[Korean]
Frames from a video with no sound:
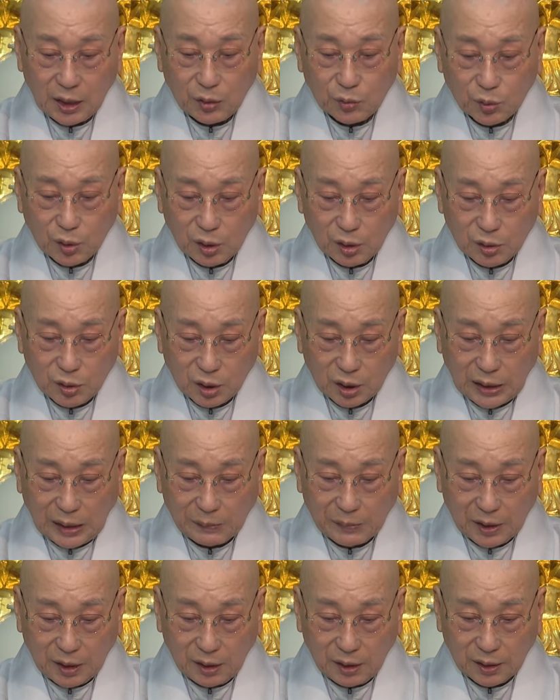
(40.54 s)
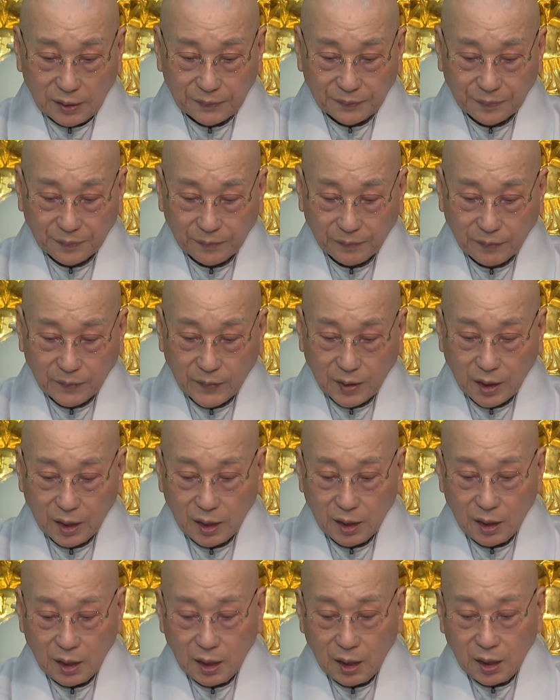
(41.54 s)
우선 그렇다면은
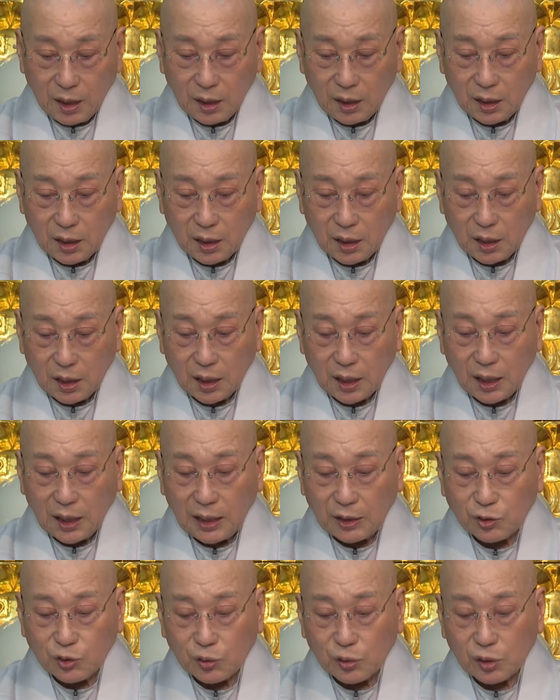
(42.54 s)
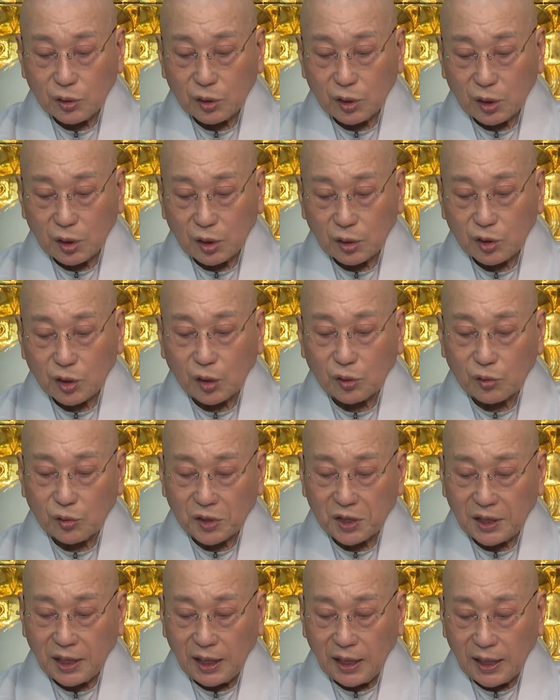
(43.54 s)
예, 옛날 중국 어,
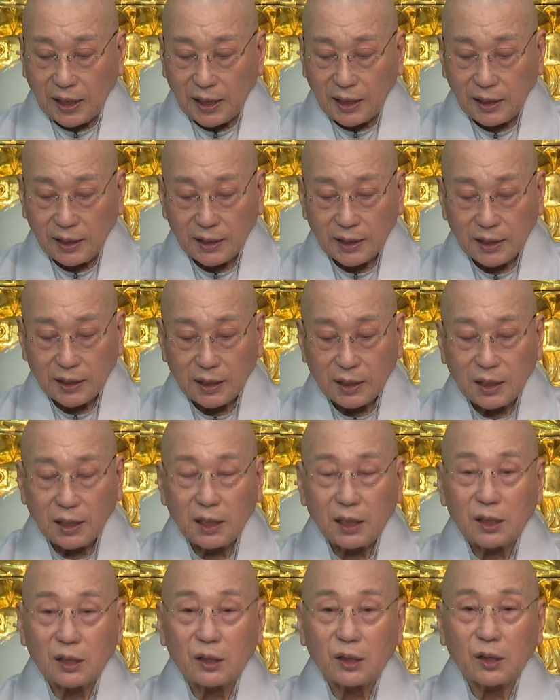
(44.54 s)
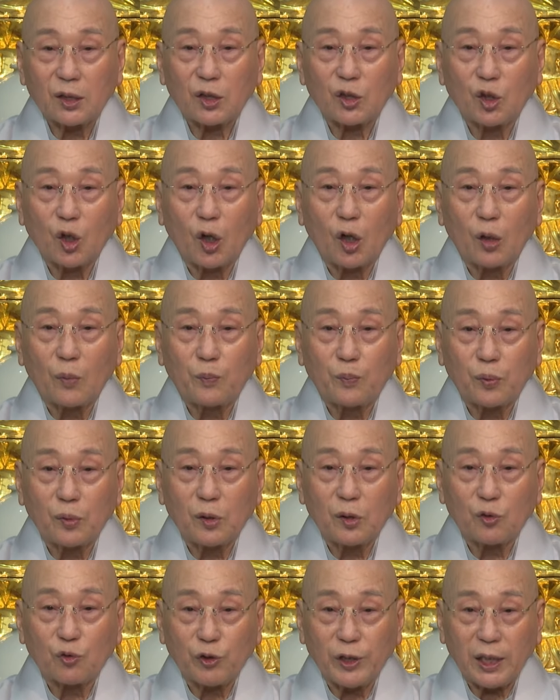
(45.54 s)
전국 시대에 그
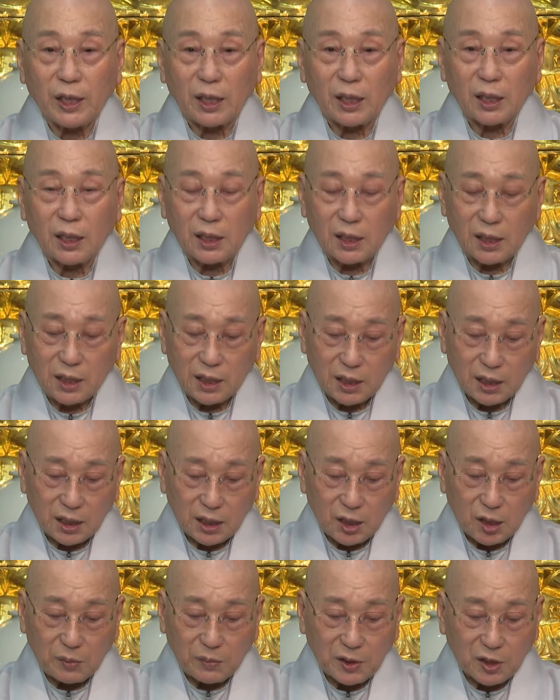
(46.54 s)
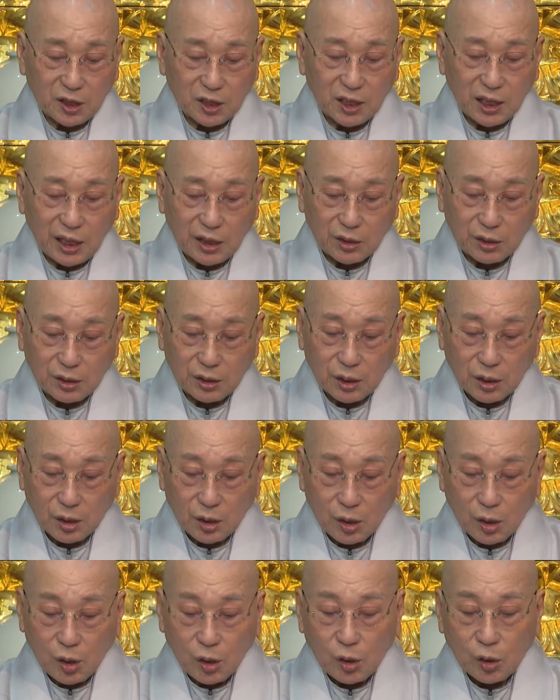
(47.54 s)
여불위 이름이 특이해요.
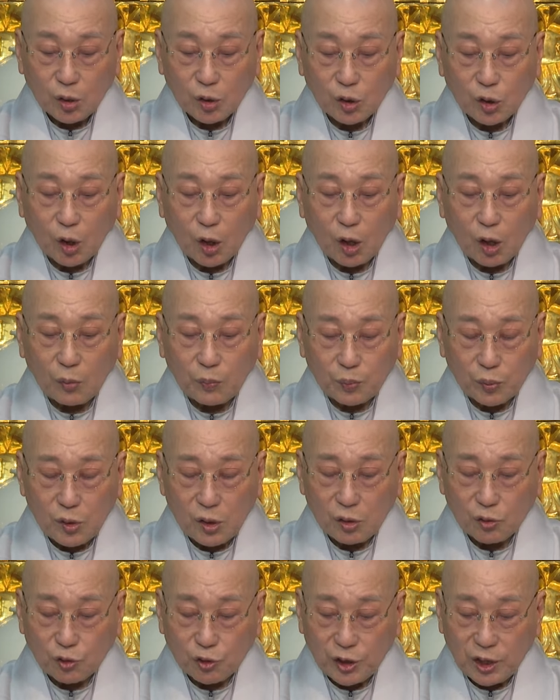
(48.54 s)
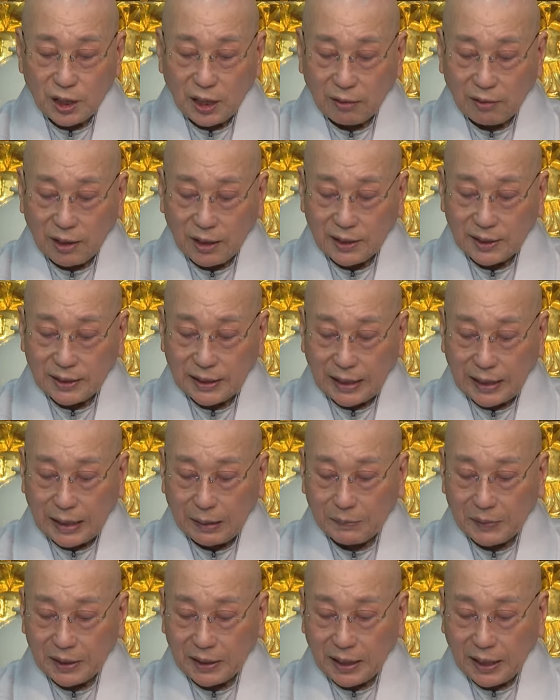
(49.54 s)
여불위라고 하는
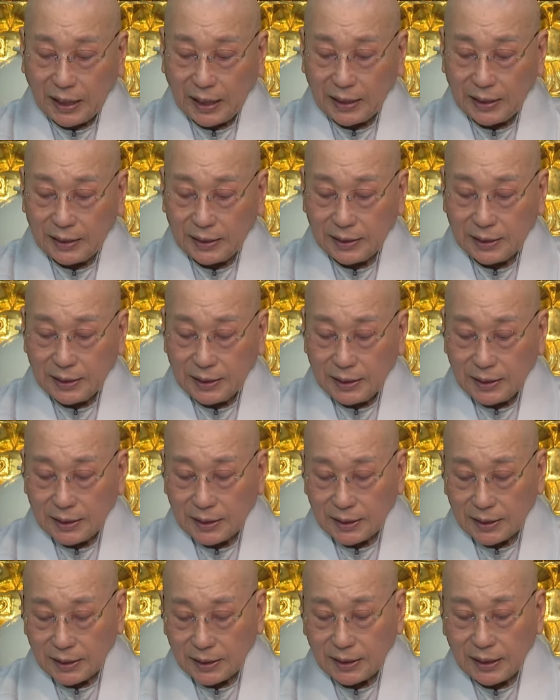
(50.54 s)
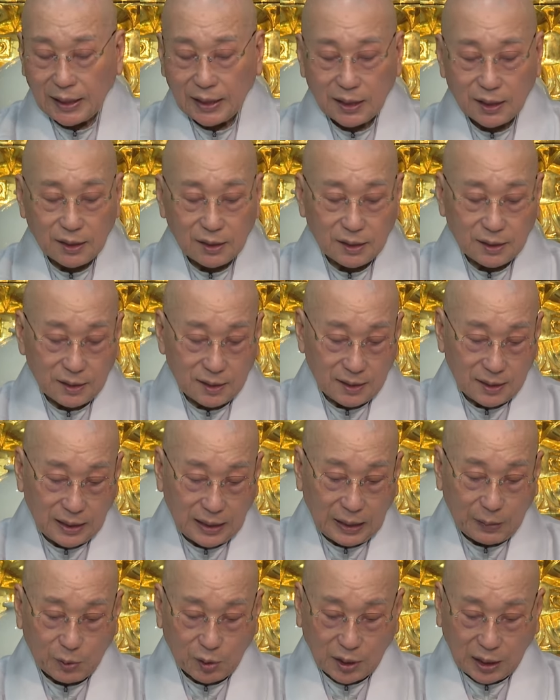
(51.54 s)
사람에 대한 어, 얘기를
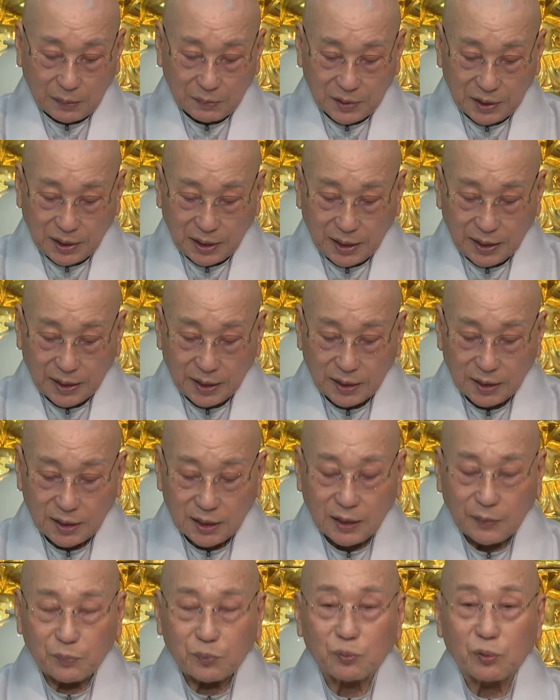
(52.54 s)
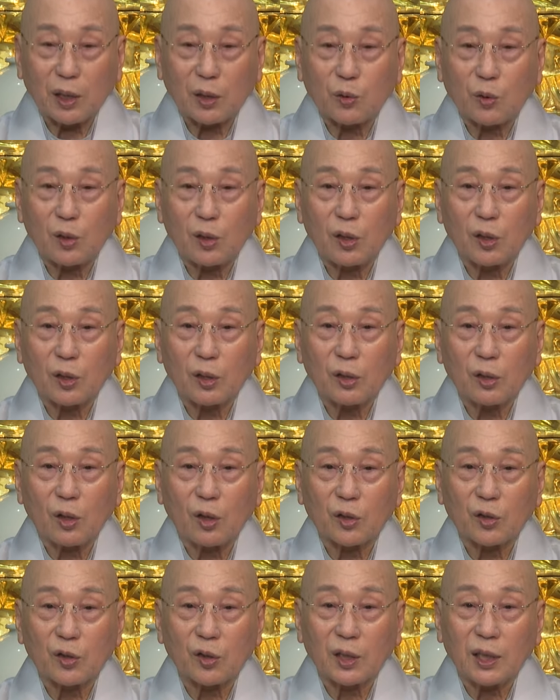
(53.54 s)
해볼까 합니다. 그러니까 부와 권력을
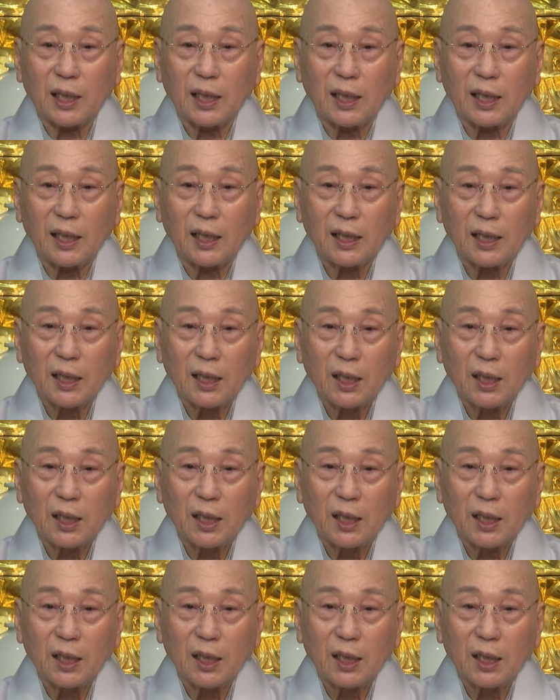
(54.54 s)
어떻게